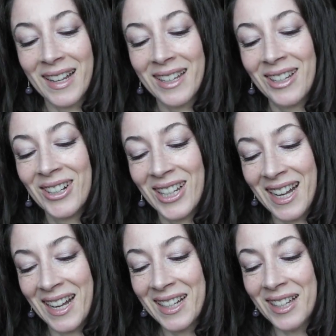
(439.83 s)

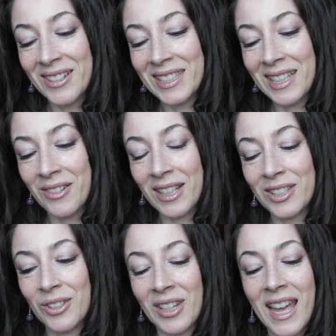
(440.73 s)
Allora, anche questa è una
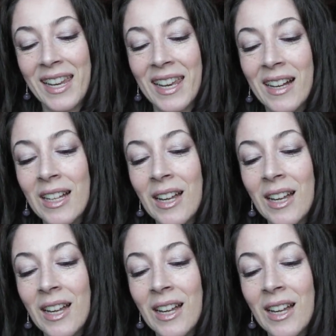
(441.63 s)
storiella.